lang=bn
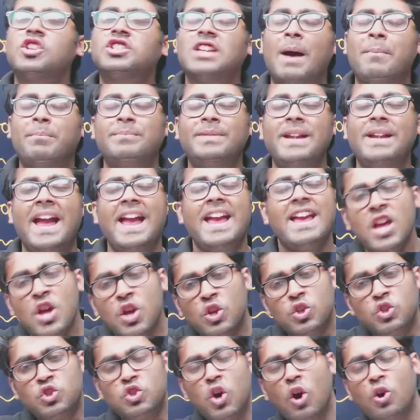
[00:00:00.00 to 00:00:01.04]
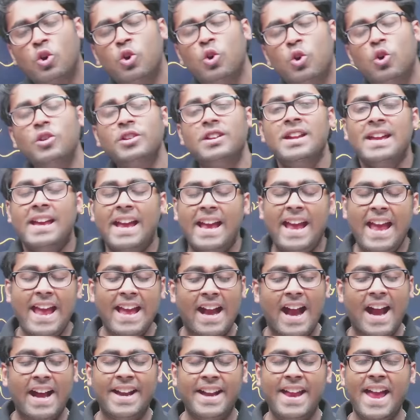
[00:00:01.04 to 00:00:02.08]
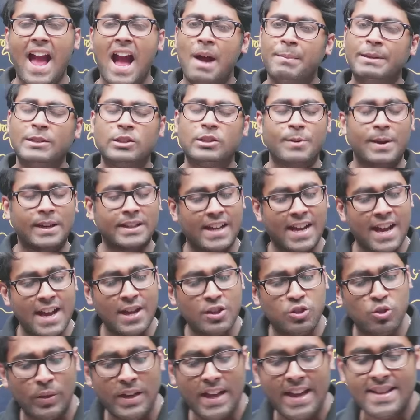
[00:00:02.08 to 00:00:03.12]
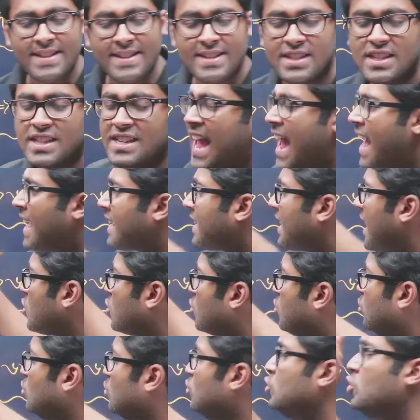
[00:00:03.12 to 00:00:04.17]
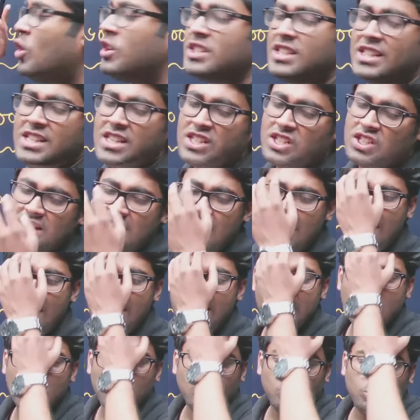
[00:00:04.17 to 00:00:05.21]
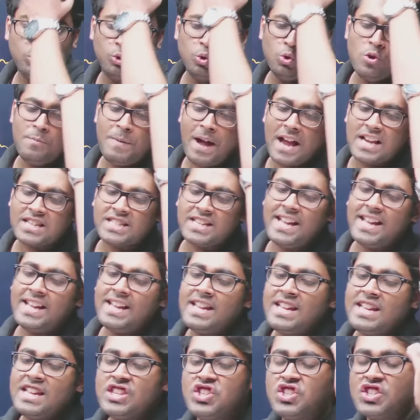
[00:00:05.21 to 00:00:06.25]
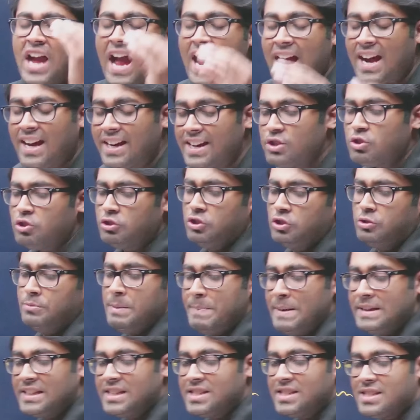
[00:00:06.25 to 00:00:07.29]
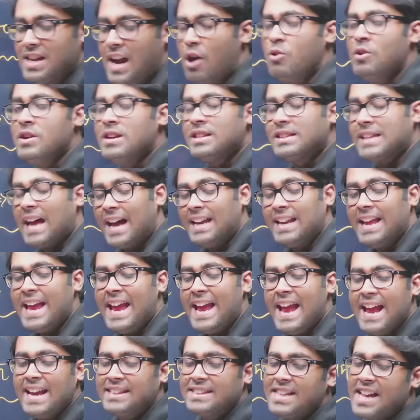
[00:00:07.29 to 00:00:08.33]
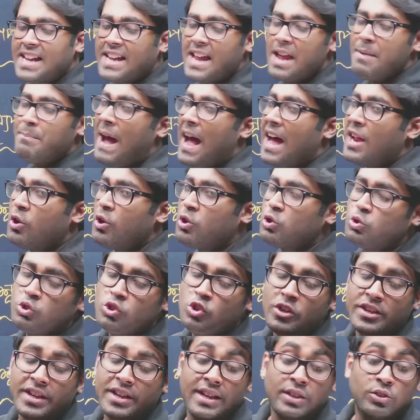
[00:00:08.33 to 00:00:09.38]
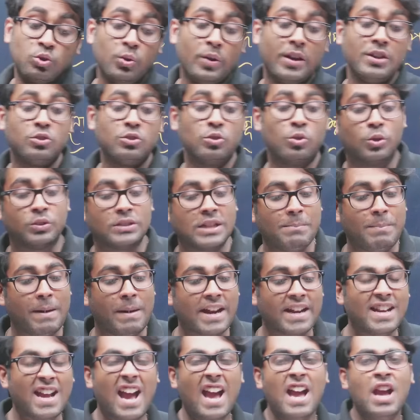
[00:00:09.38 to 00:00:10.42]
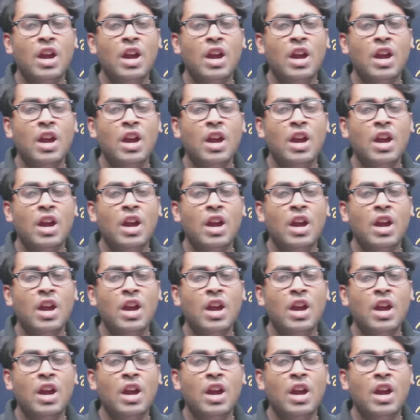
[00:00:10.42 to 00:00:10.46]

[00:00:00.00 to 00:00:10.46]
চাপ নেই যখন এখানে আমি তোমাদের কাছে চলে এসেছি একটা সুন্দর জিনিস নিয়ে দু মাসে চাকরি যদি তুমি পেতে চাও তাহলে এর থেকে ভালো সুযোগ কিন্তু কিছু হতে পারে না